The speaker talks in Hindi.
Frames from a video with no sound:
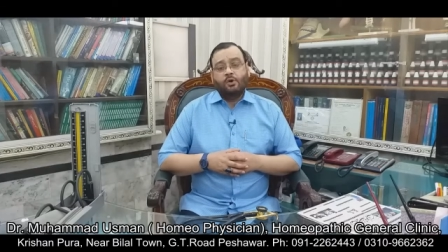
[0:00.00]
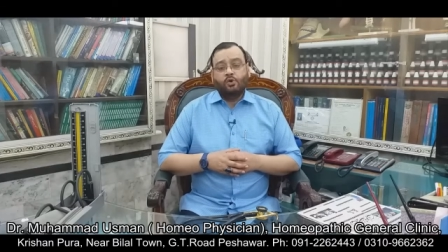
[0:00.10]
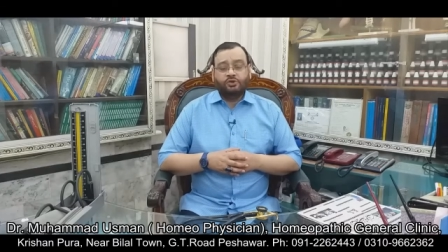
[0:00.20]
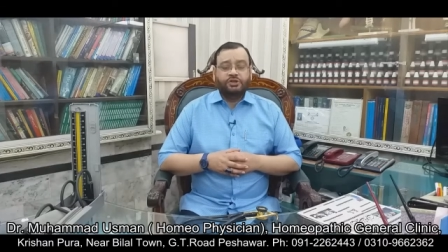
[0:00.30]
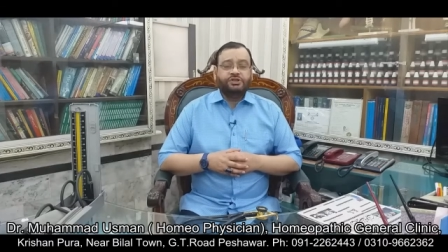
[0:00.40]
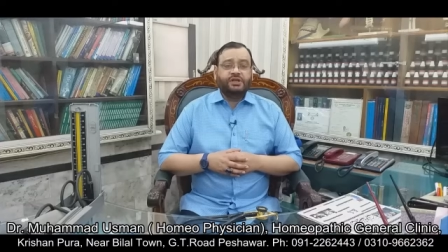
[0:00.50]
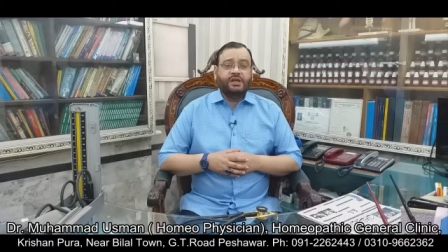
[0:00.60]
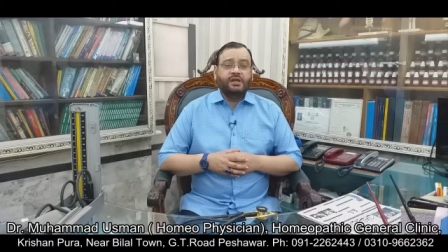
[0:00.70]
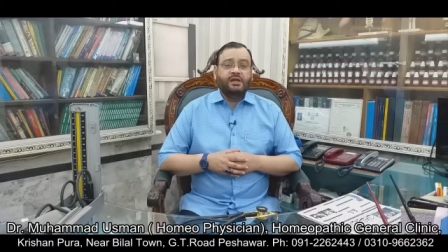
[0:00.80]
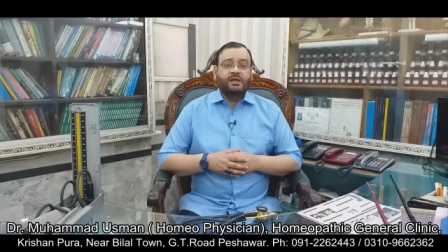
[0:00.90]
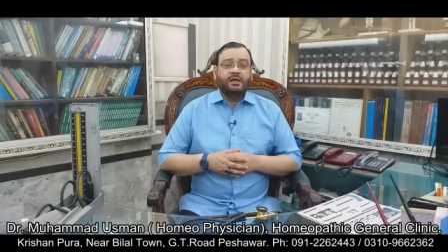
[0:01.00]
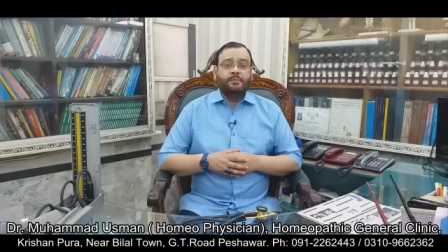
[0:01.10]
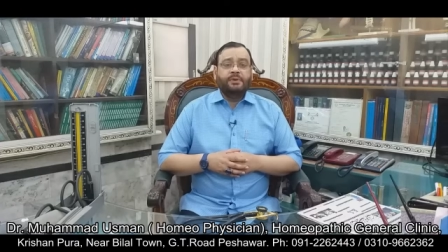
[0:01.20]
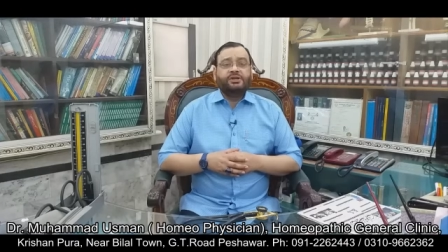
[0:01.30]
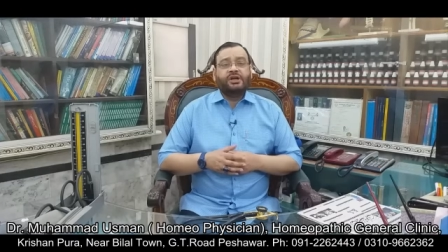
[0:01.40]
और तीसरे
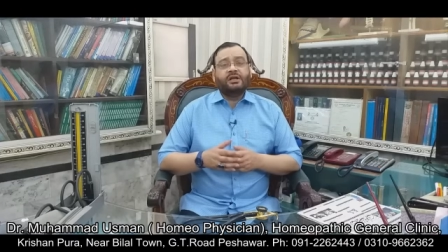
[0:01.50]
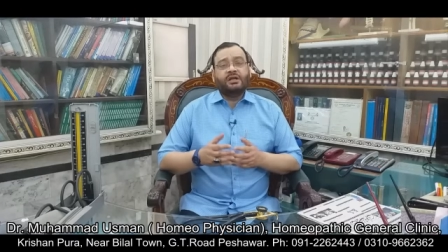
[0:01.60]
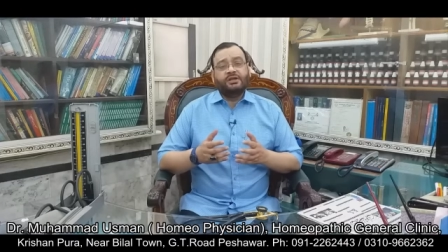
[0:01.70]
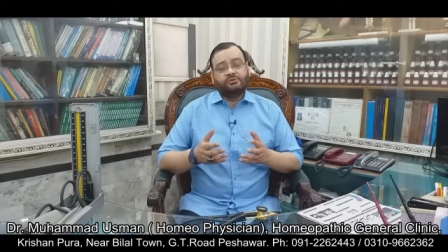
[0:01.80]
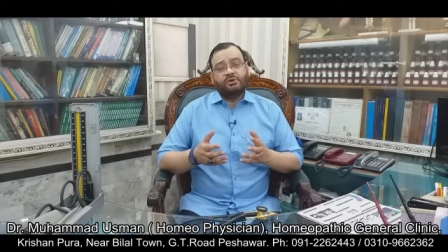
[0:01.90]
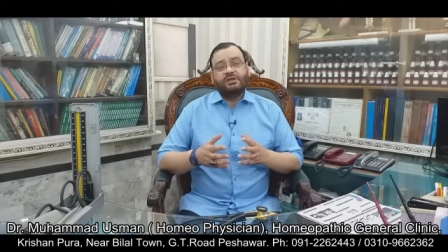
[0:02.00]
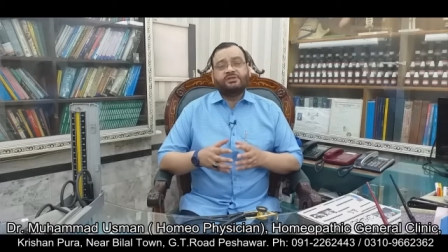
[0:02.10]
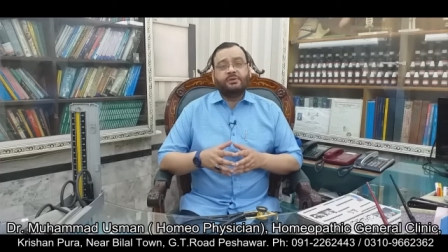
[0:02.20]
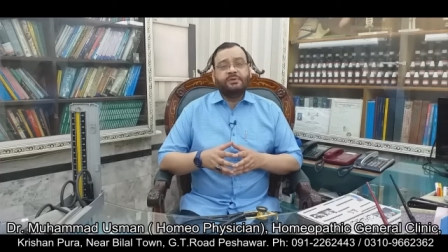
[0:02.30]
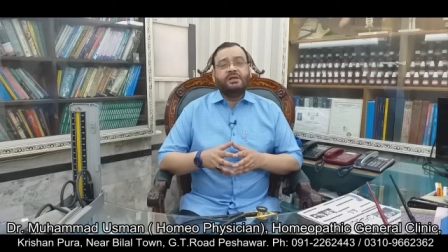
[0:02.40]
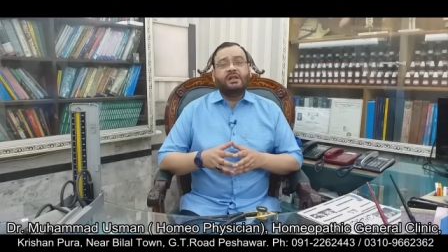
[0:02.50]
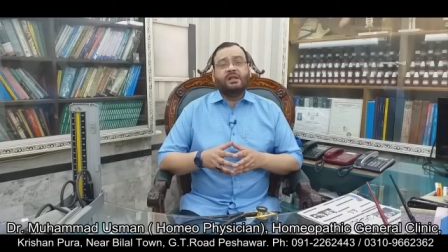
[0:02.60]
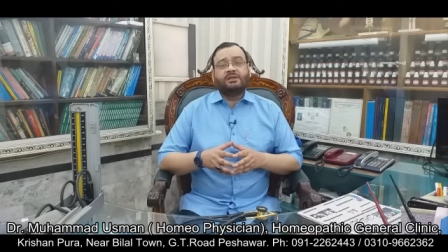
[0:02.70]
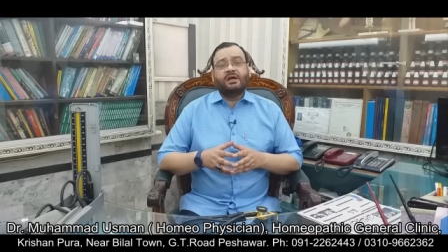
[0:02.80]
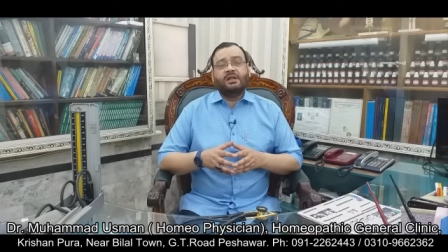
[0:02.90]
बेशक इस वजह से भी
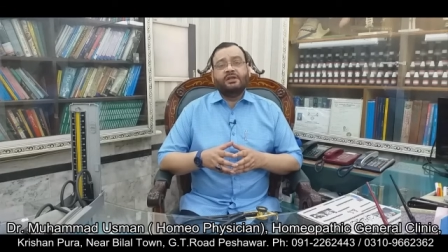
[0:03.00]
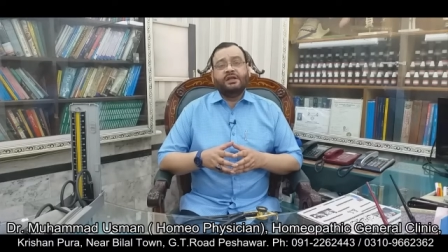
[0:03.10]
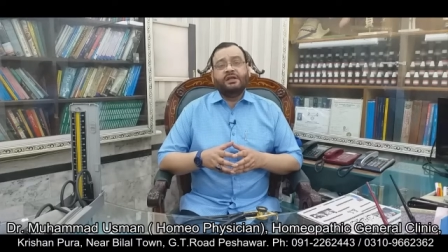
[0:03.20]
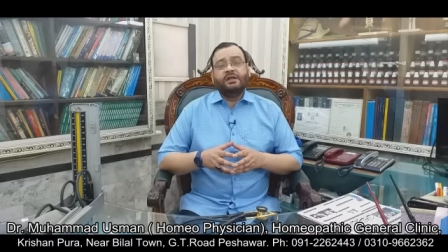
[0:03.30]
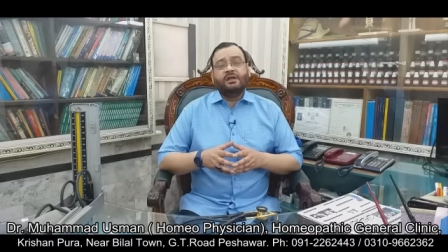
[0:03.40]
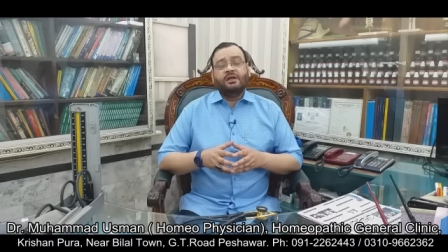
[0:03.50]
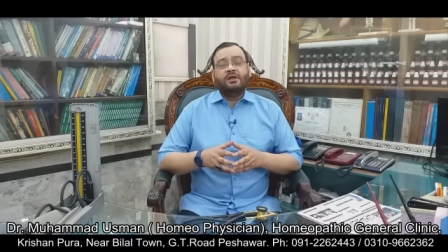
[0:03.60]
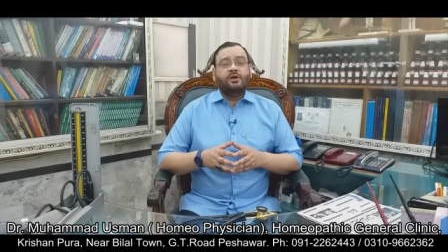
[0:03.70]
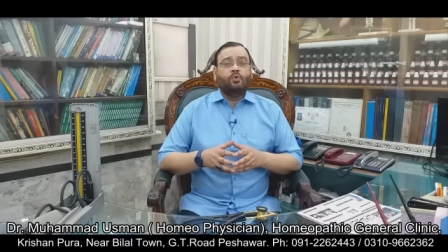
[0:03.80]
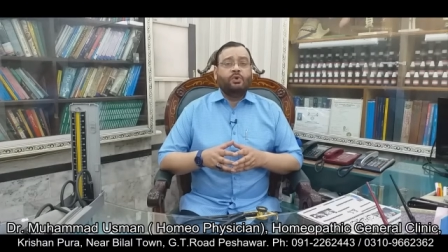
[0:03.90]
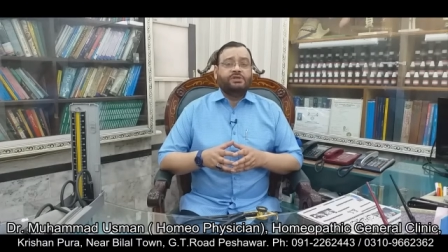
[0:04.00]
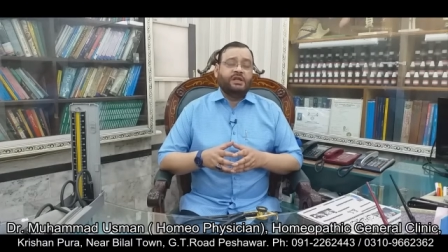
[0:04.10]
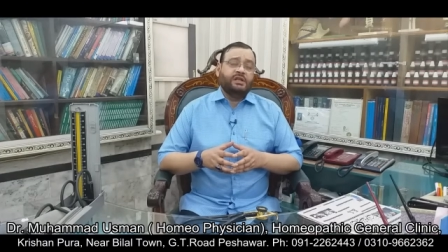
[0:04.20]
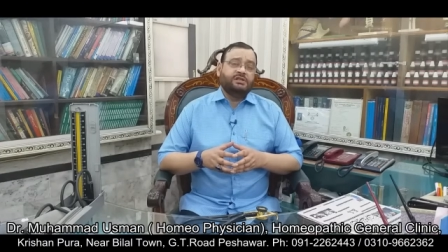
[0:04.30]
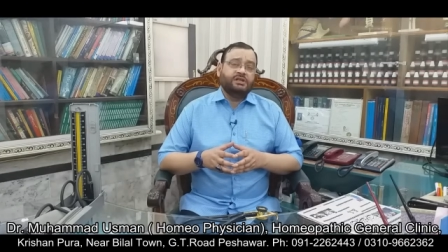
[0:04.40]
अल्लाह ताला ने
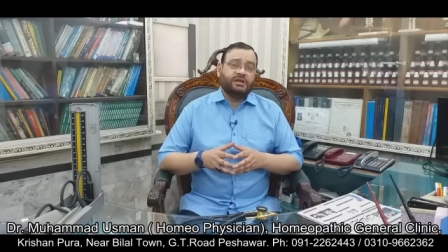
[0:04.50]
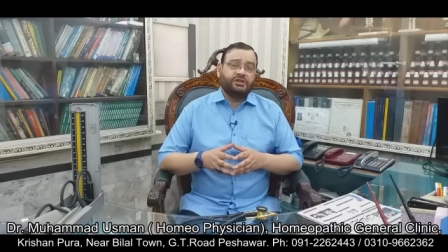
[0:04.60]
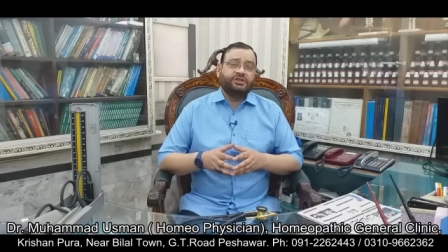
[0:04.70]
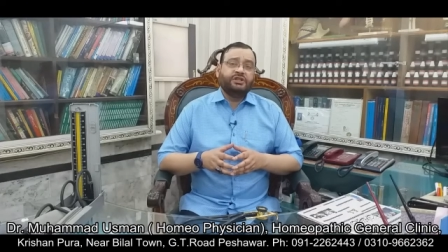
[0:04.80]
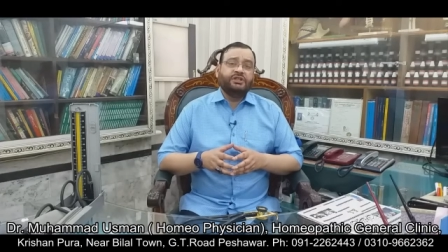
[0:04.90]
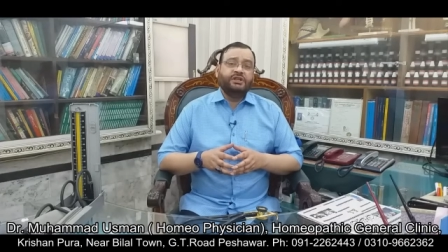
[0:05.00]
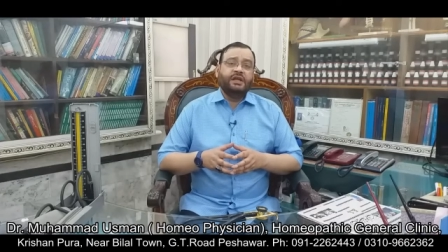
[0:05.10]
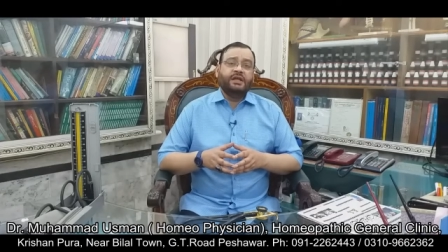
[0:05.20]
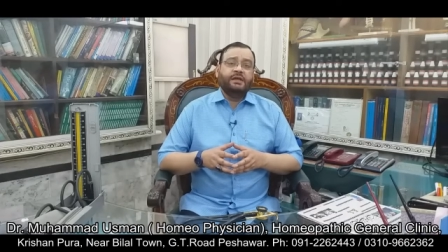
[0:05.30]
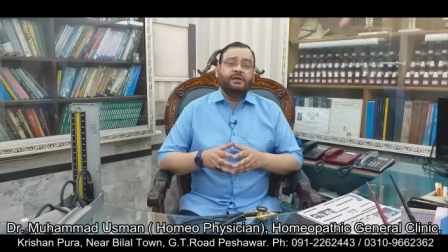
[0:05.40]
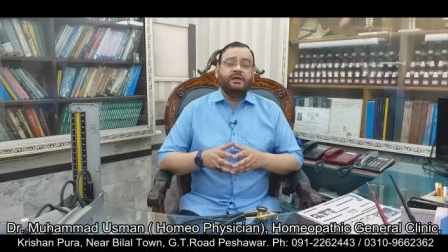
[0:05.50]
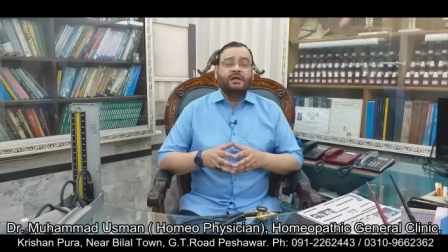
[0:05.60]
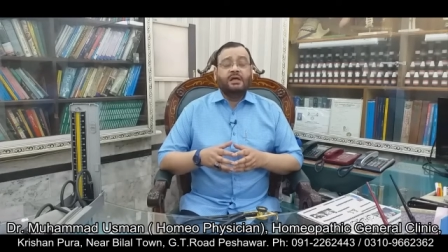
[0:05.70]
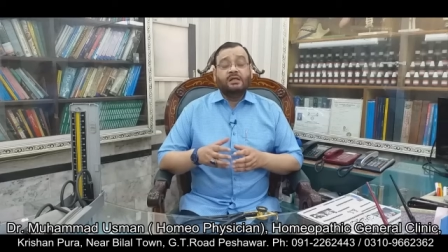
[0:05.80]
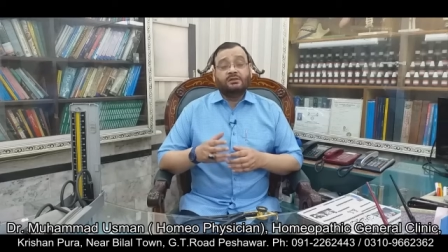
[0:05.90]
वेजाइनल सिक्रेशन दी है
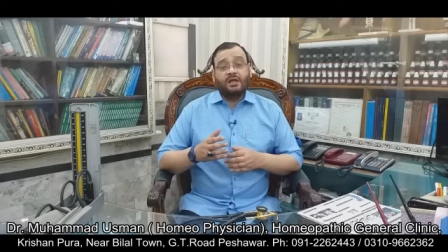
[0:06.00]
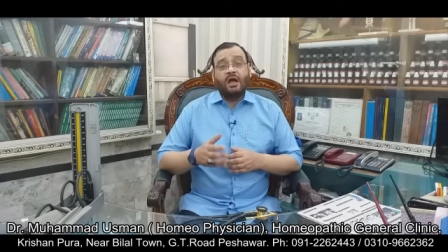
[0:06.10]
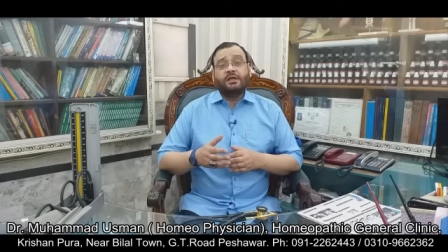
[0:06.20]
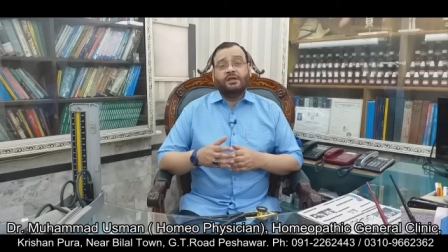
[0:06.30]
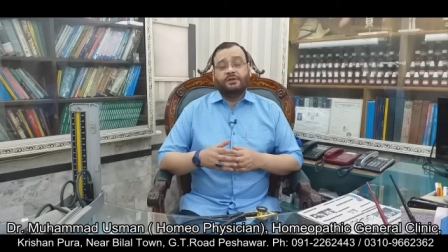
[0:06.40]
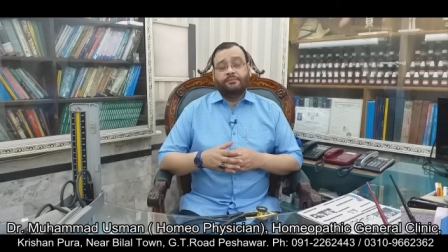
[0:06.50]
ताकि